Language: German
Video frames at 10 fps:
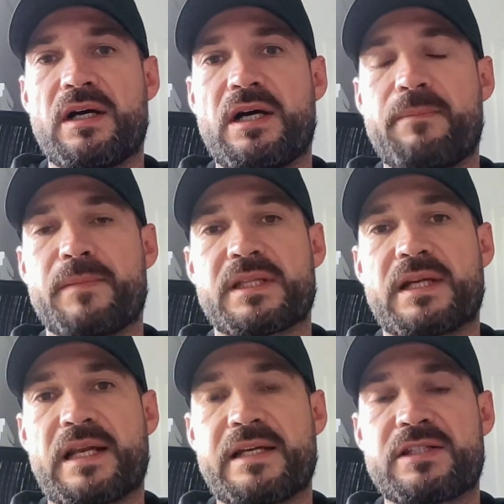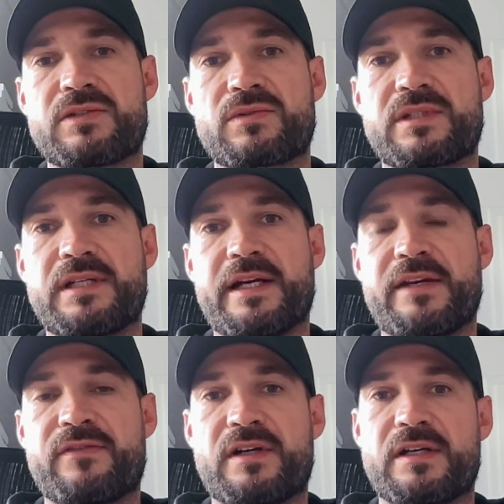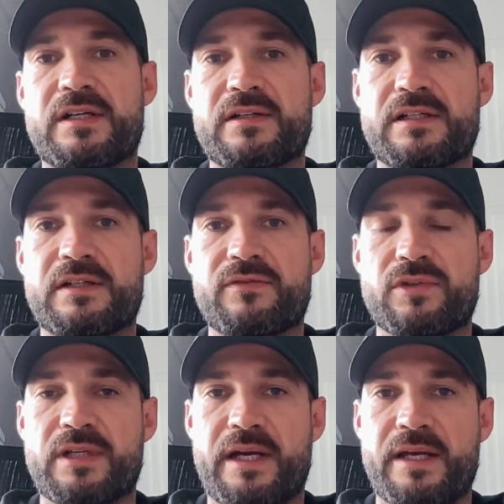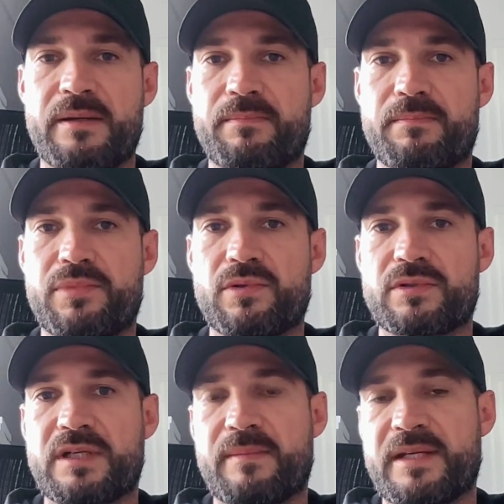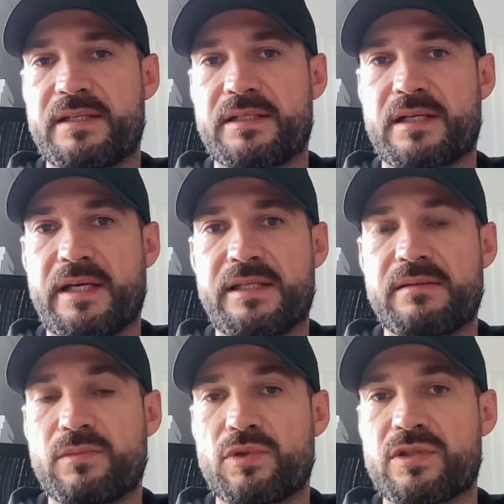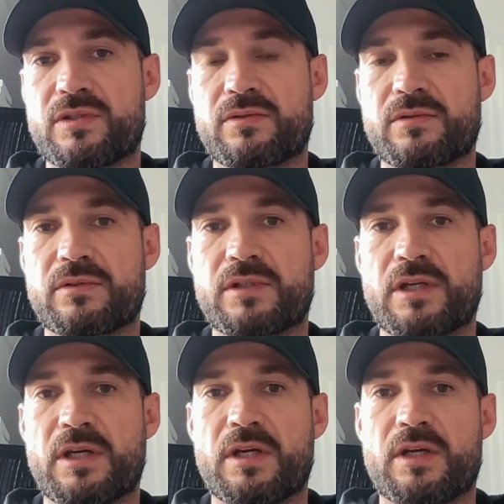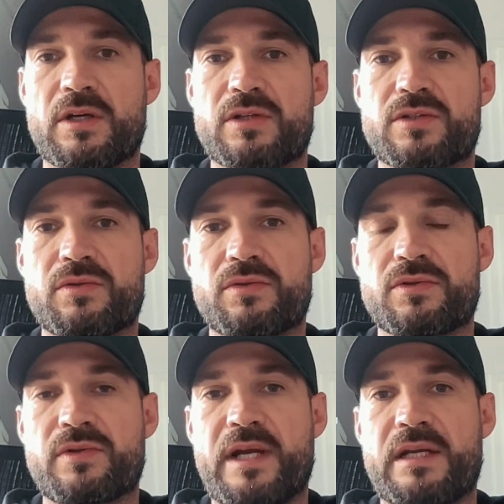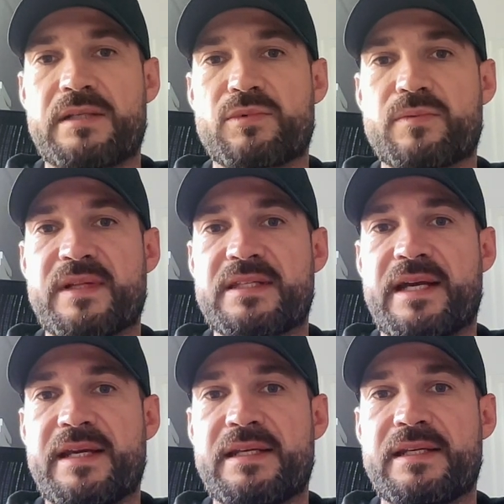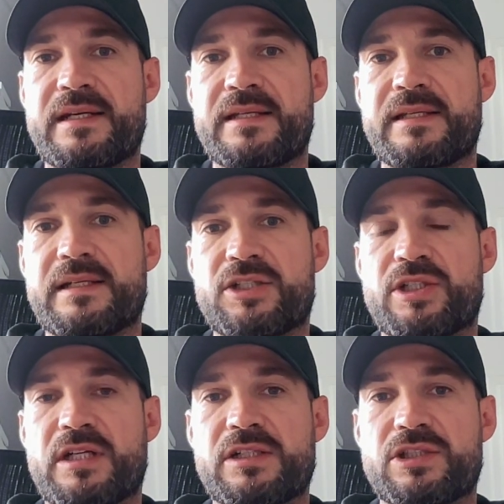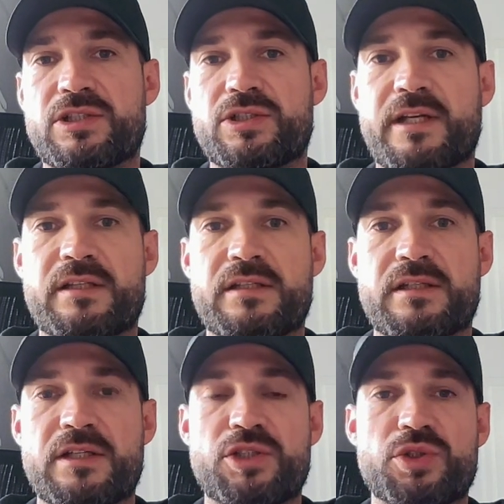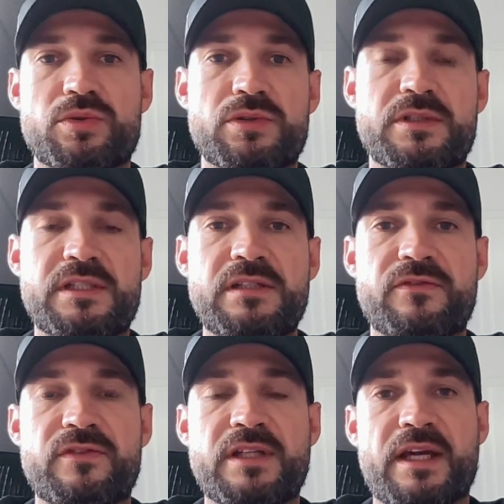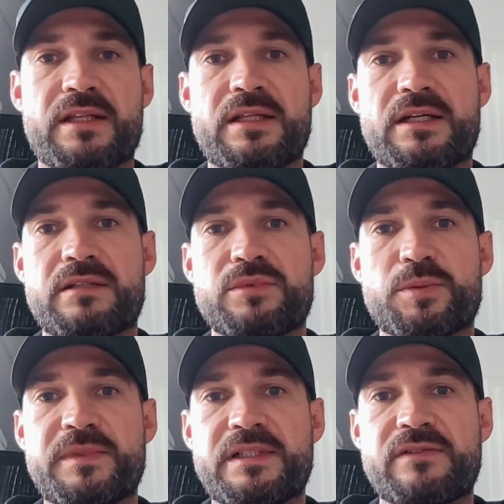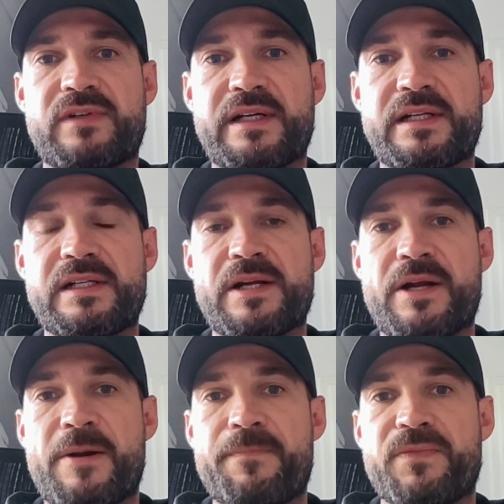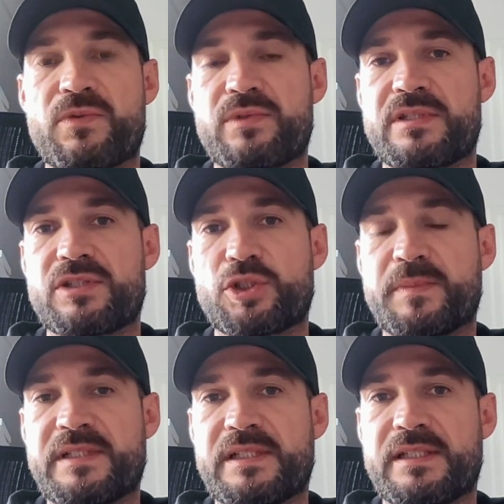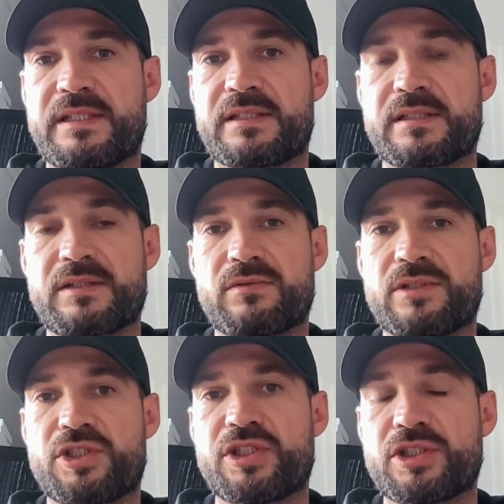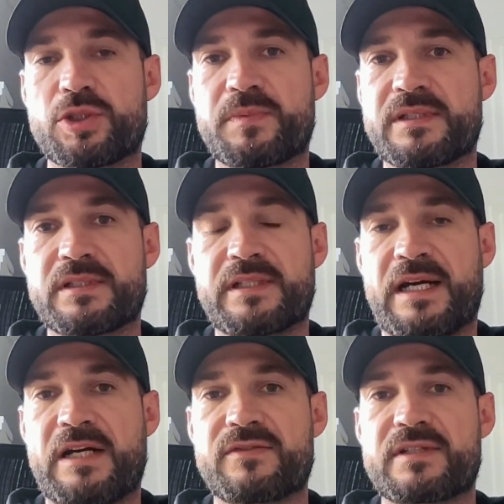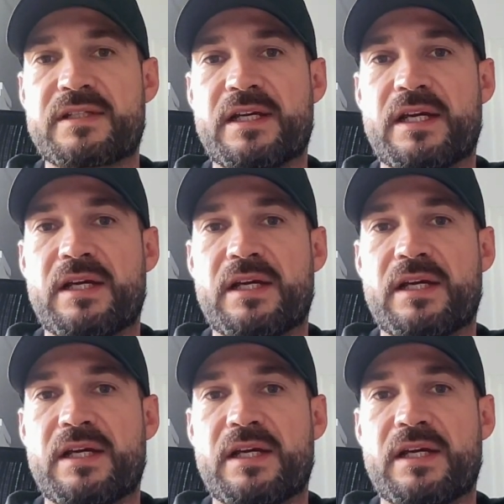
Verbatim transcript: ähm, mit einer Leistung, die einfach äh, für drei Punkte am Ende reichen muss. Und so, so ehrlich muss man sein, der, der Stachel steckte dann schon tief direkt nach dem Spiel, weil du dieses Spiel nicht äh, unentschieden spielen darfst.